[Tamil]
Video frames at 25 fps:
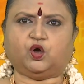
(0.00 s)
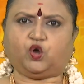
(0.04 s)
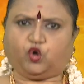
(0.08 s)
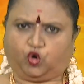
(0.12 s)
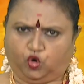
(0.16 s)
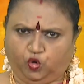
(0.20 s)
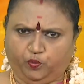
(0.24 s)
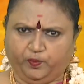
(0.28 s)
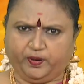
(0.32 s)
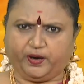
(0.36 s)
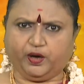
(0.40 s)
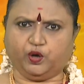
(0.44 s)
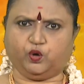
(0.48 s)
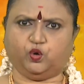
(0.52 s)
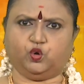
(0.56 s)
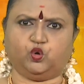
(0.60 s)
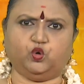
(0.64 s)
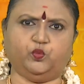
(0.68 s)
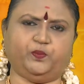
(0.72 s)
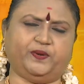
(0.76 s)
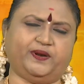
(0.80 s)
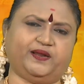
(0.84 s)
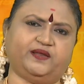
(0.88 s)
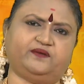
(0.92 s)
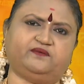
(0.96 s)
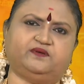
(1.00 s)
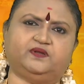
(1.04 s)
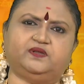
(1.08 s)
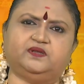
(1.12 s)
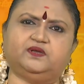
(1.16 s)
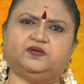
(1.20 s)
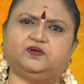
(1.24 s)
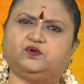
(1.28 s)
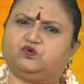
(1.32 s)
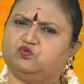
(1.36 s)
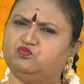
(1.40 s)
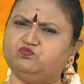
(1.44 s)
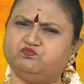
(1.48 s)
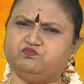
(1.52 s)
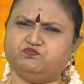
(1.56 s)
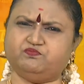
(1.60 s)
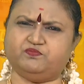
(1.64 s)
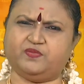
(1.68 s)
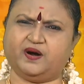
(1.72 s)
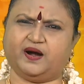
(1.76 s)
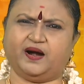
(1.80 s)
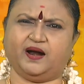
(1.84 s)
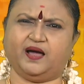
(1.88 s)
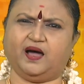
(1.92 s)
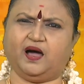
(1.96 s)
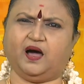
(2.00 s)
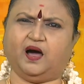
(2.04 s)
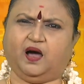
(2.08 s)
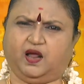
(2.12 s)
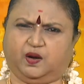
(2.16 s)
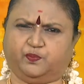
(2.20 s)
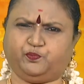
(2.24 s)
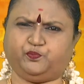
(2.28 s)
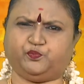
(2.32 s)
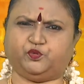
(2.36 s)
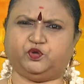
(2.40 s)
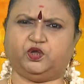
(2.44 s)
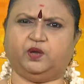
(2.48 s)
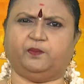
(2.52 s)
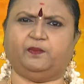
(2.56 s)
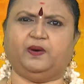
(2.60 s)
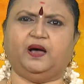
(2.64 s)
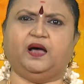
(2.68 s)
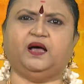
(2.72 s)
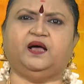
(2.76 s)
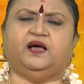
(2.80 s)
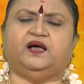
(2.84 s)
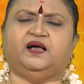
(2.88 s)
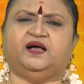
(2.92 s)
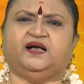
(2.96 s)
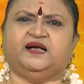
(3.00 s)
குமரகுருபரர் வந்து ரொம்ப அழகாக அற்புதமாக